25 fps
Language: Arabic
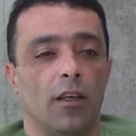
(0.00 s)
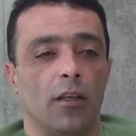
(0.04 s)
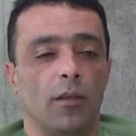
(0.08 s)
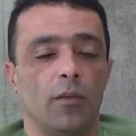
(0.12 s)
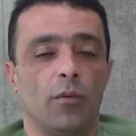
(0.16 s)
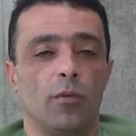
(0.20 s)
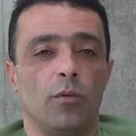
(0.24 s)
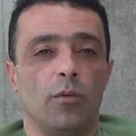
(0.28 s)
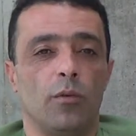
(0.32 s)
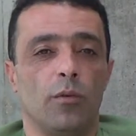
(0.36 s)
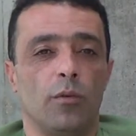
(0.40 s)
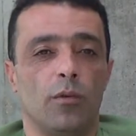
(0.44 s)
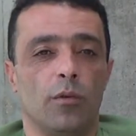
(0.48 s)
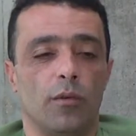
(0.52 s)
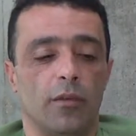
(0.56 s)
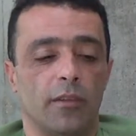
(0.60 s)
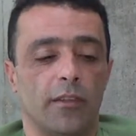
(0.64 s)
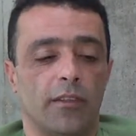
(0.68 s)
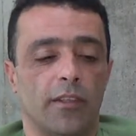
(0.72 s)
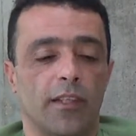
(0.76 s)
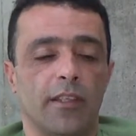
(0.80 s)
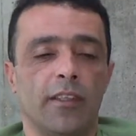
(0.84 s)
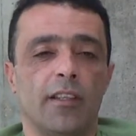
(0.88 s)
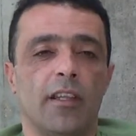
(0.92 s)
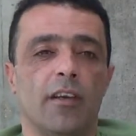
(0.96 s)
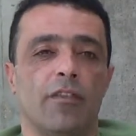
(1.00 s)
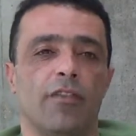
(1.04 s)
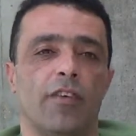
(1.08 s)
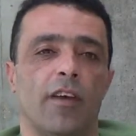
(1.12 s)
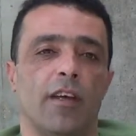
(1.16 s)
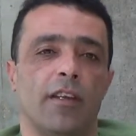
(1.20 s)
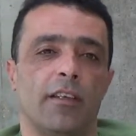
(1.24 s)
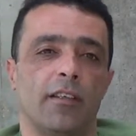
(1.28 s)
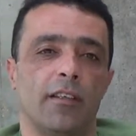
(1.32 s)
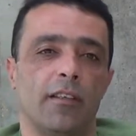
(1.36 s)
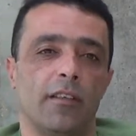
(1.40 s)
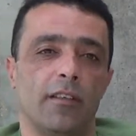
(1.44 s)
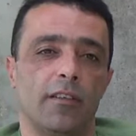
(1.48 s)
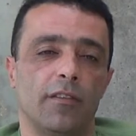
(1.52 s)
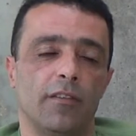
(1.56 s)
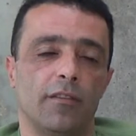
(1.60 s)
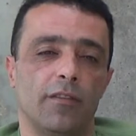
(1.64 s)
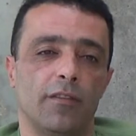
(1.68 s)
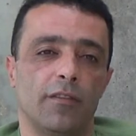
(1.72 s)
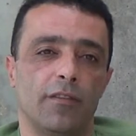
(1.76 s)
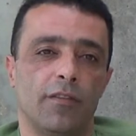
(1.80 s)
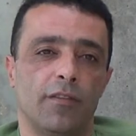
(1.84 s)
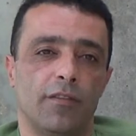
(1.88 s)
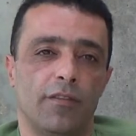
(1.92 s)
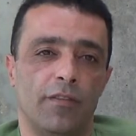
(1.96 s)
أنه تندفن
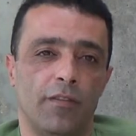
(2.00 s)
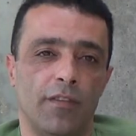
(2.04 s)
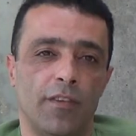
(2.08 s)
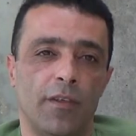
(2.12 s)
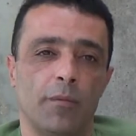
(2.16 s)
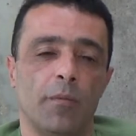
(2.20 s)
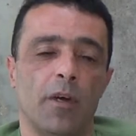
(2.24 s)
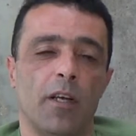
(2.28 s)
في